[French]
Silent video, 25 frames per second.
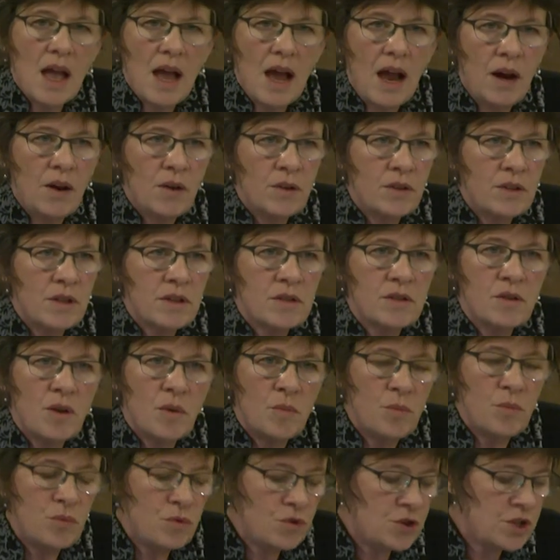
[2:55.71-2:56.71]
Alors dans
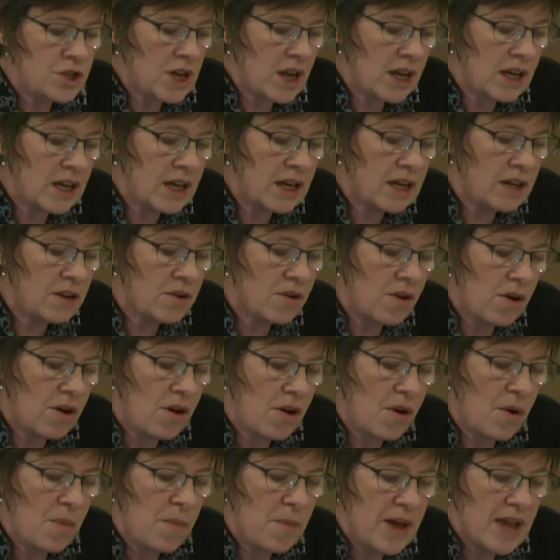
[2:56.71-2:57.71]
un budget
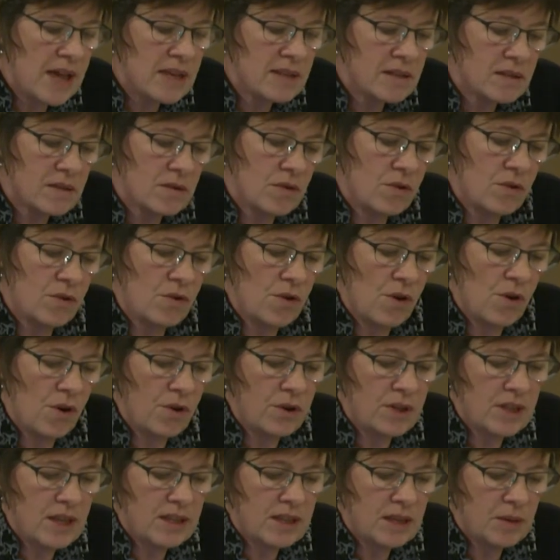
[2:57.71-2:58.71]
agricole en baisse, encore
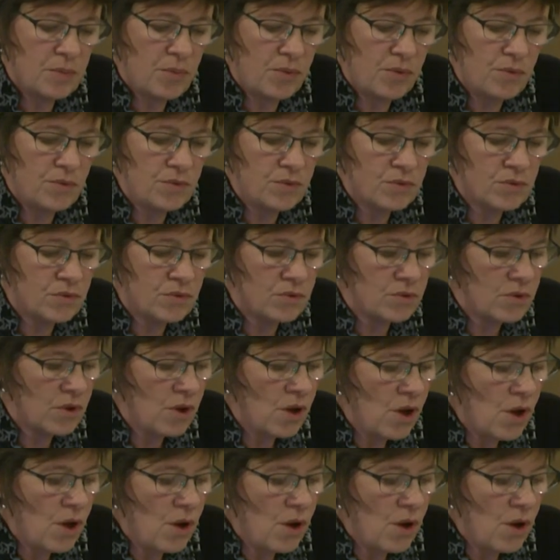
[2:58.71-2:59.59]
une année de plus,